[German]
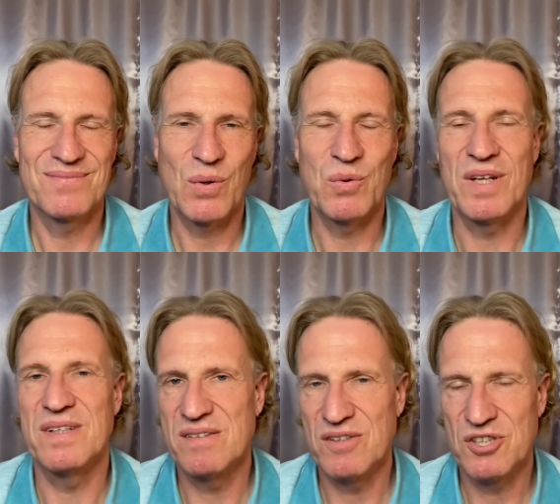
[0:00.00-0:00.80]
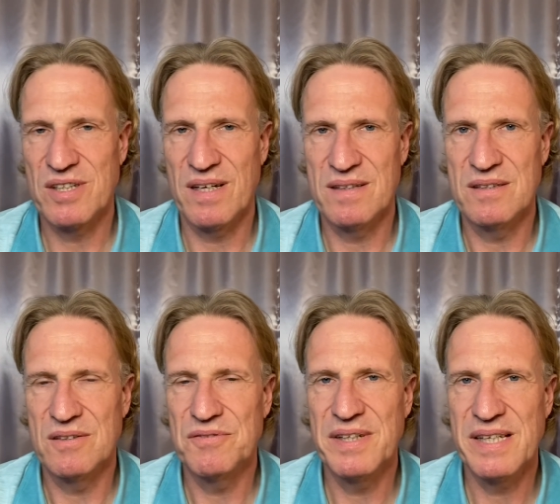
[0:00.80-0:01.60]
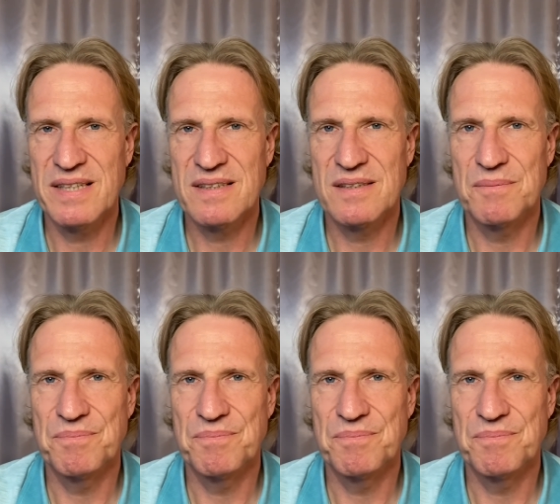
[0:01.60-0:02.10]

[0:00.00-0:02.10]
Und an dieser Stelle sind wir jetzt.